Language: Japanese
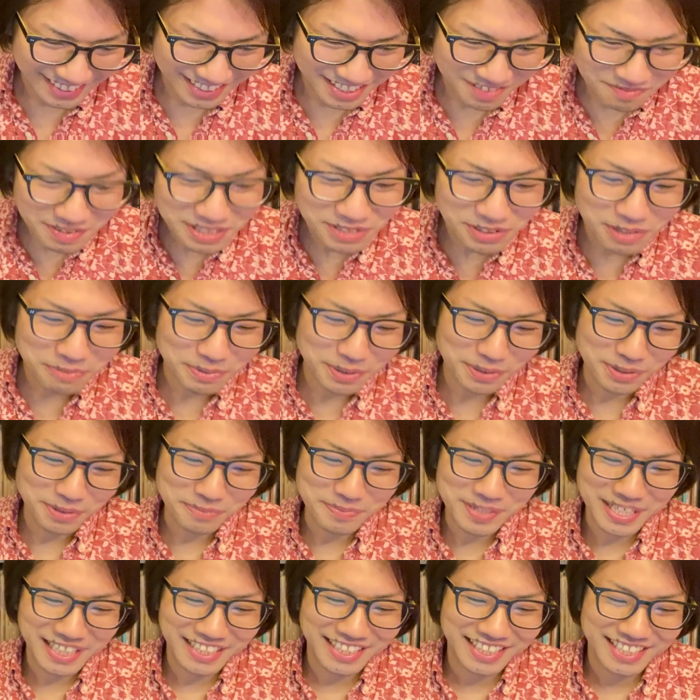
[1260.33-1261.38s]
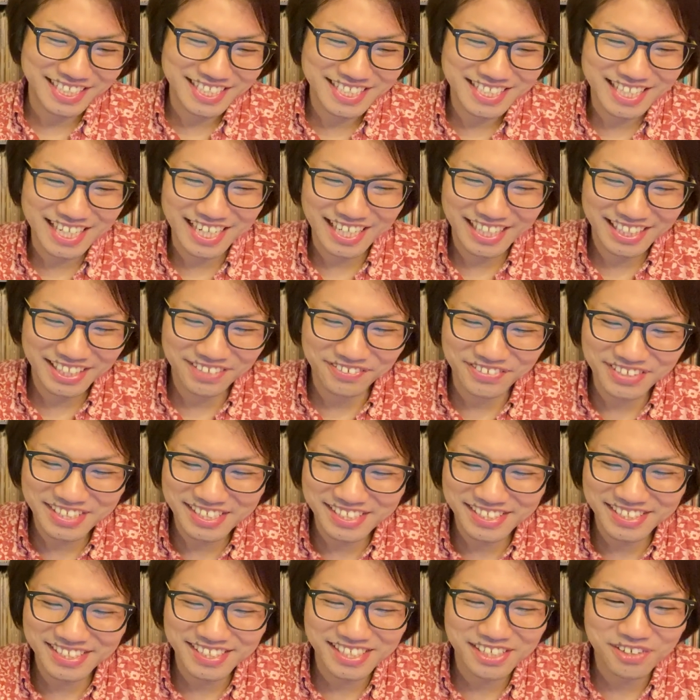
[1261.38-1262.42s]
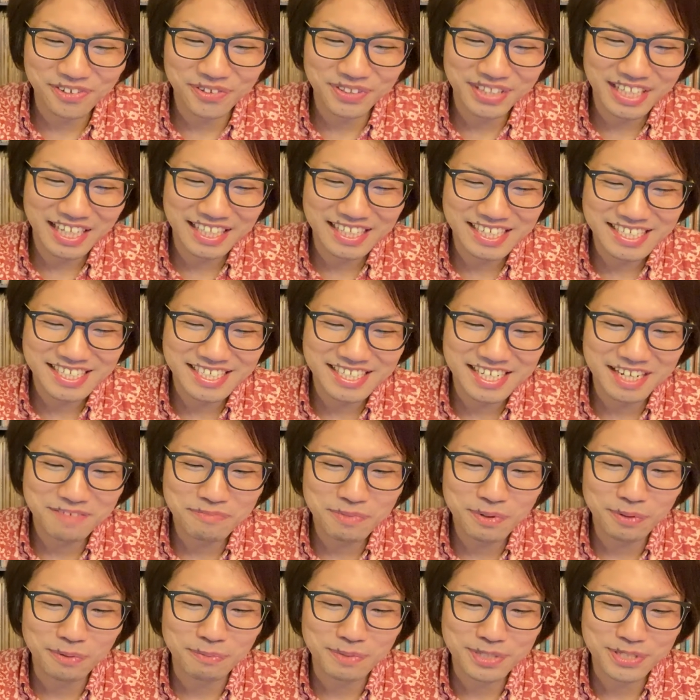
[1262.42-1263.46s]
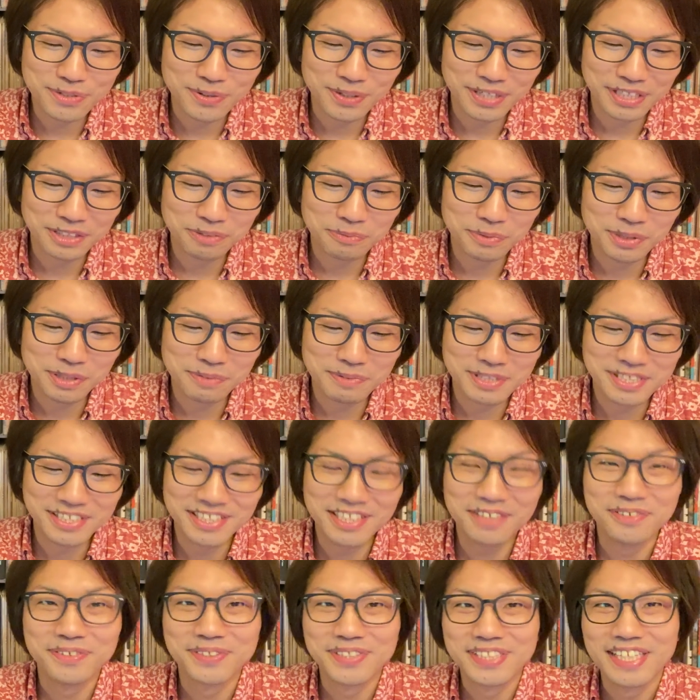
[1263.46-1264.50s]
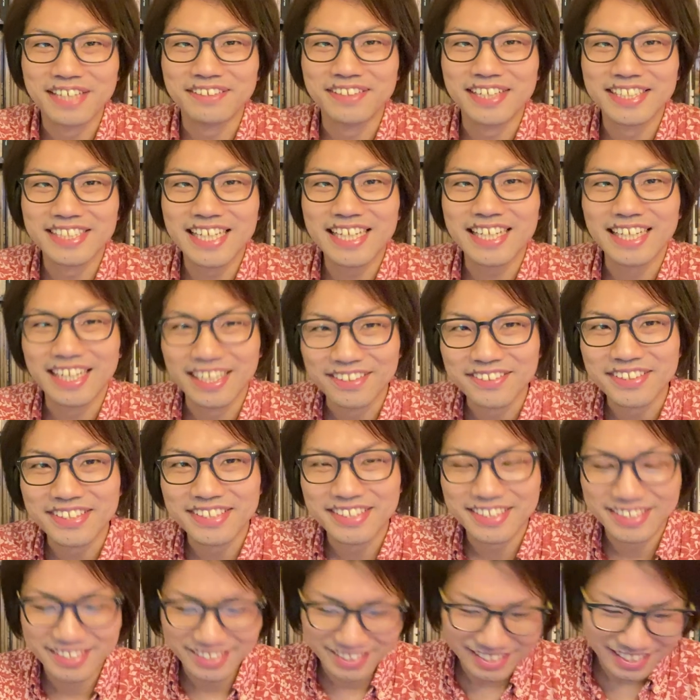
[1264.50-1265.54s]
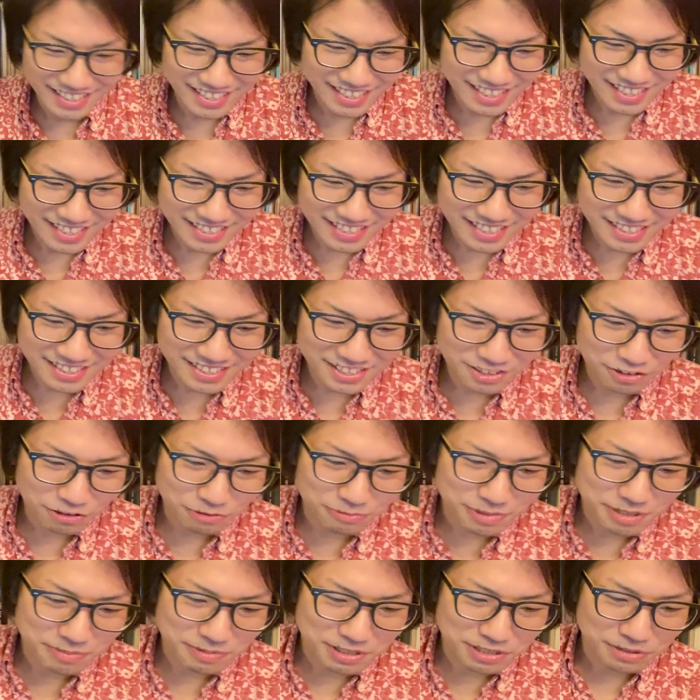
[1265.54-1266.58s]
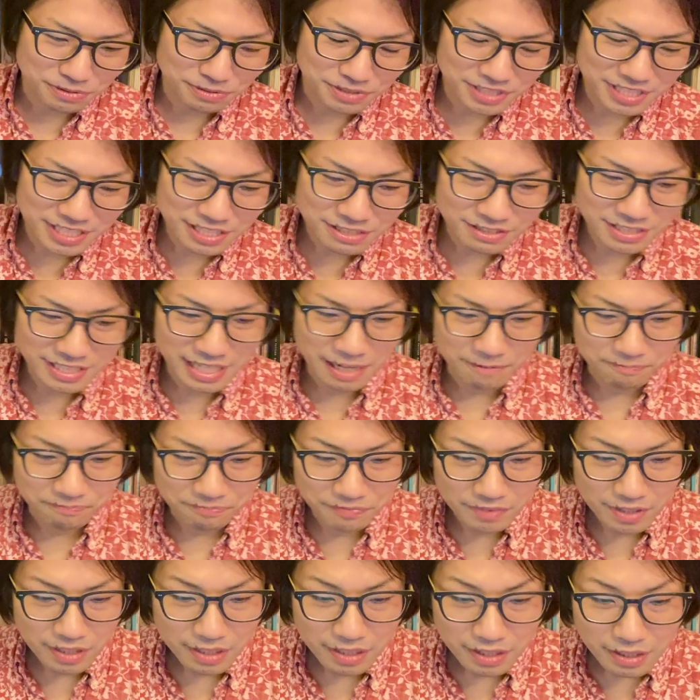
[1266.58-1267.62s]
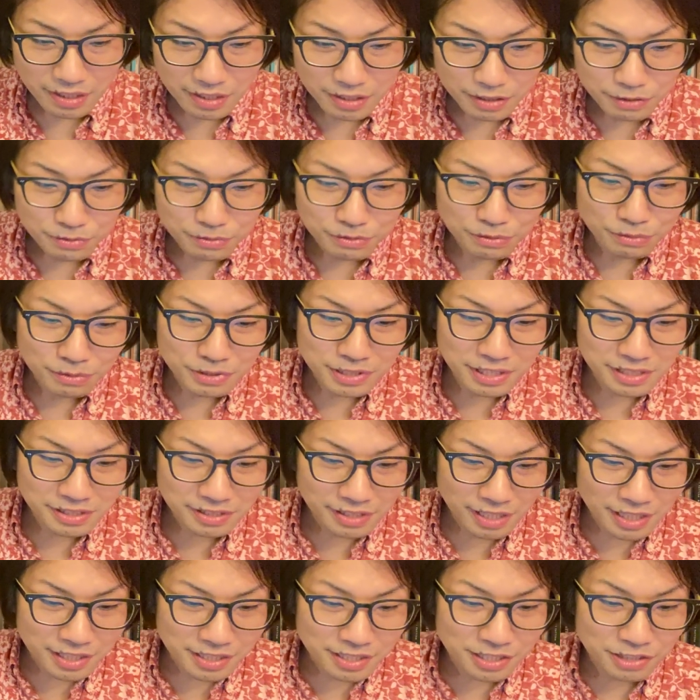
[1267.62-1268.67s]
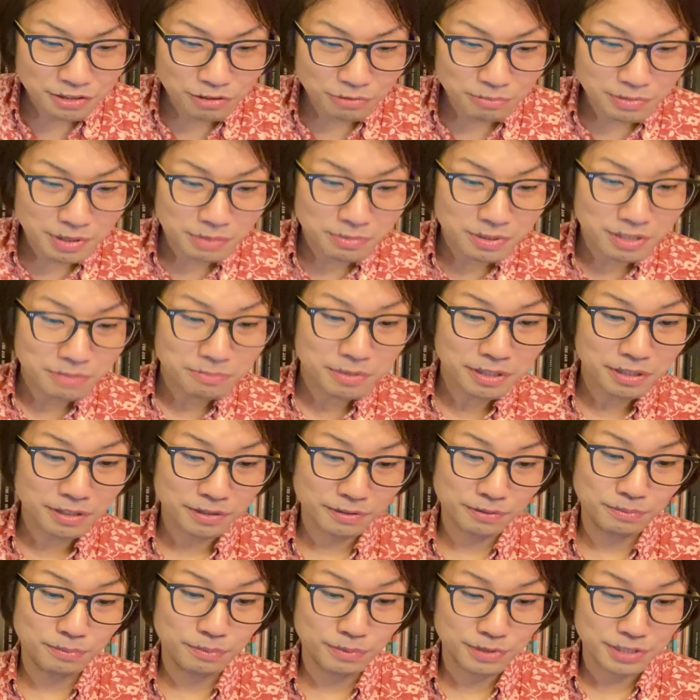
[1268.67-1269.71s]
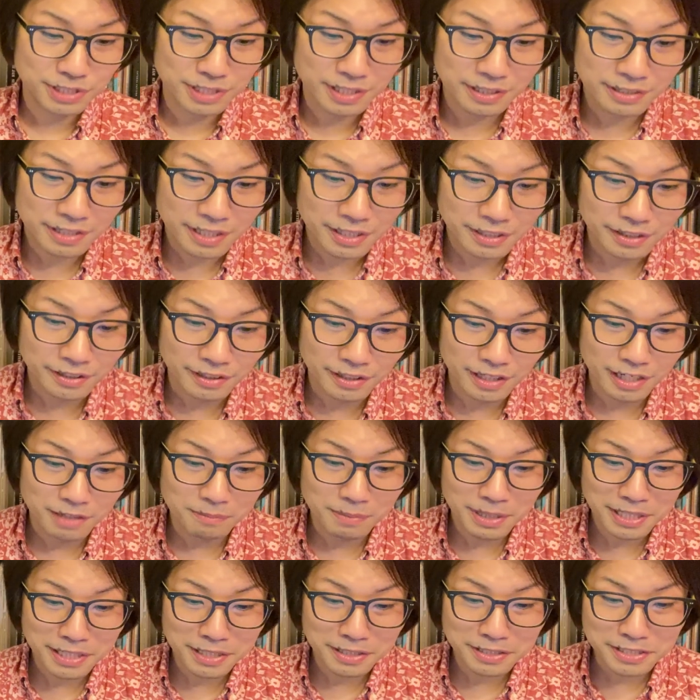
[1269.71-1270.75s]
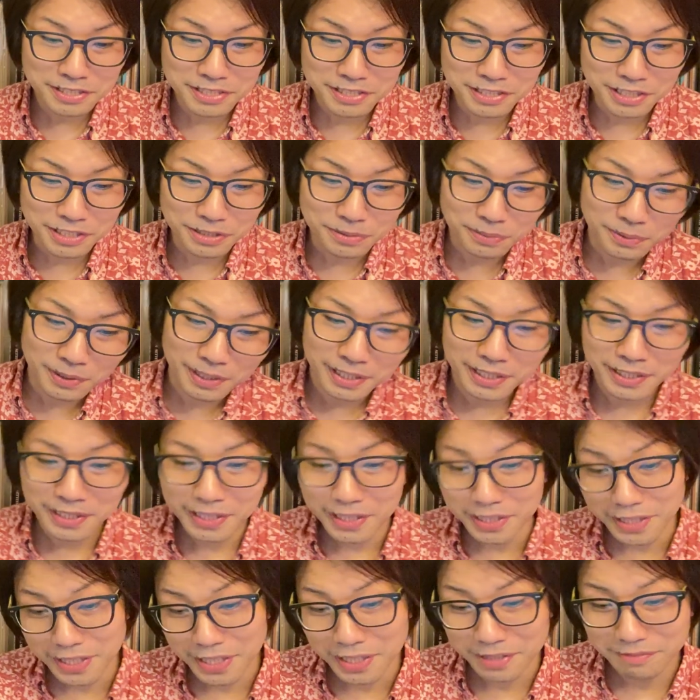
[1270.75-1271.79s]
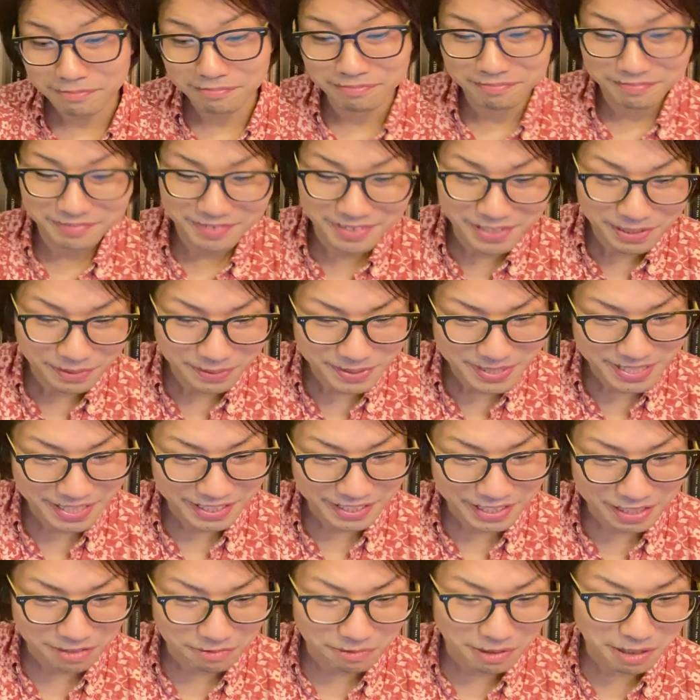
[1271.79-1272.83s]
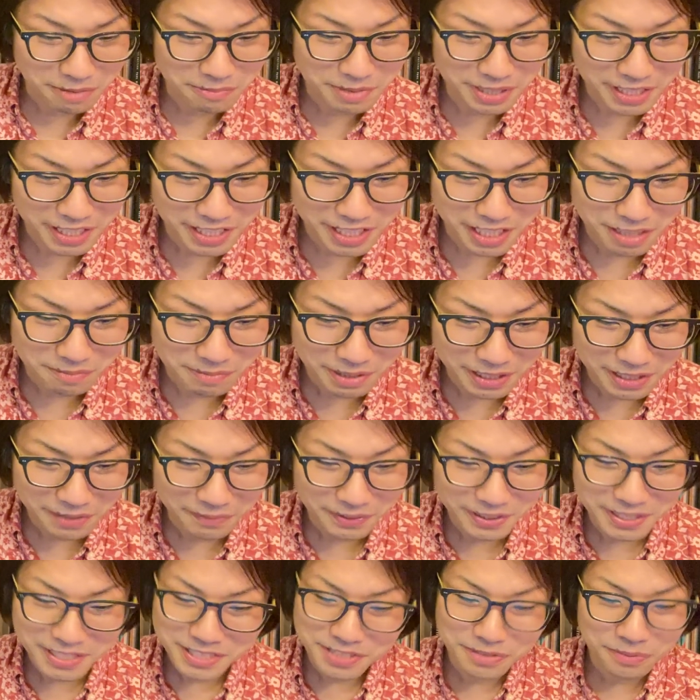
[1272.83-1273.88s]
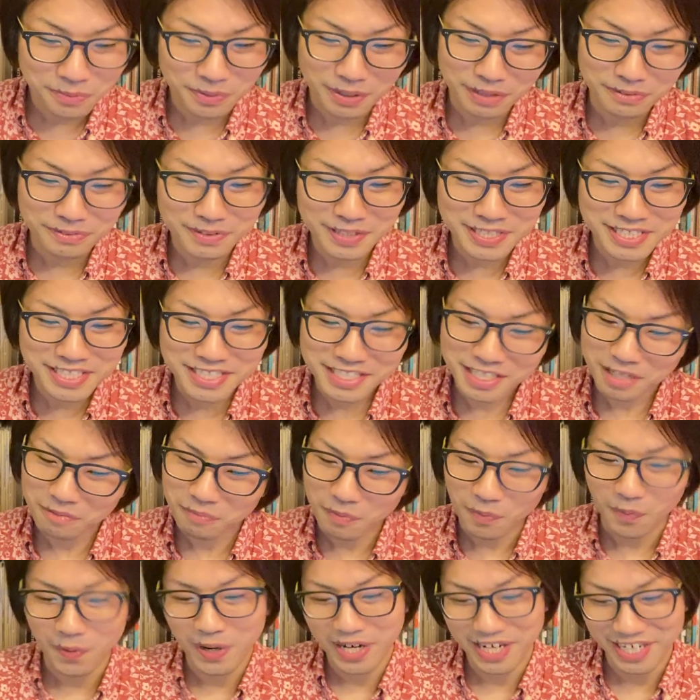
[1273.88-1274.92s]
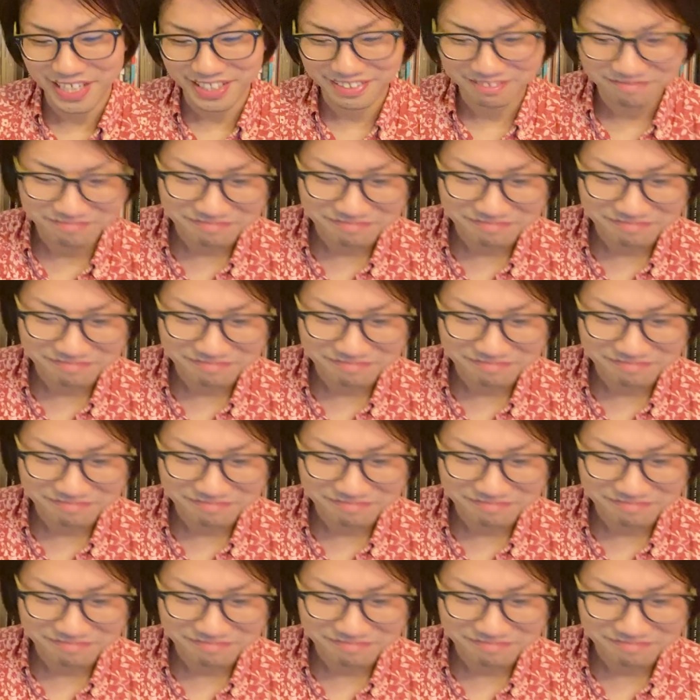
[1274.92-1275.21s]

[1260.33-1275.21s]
まあそれは僕の見方でした。でも引き続きこんな話し合いも面白いかと思ってますんでお付き合いください。ありがとうございます。じゃあツイートをお読みしましょう。ちゆさん、くにおちゃん最近のベビーメタルを知らないからあまり話が広がらないね。りおちゃんからベビーメタにハマった私の方が詳しいかも、笑い、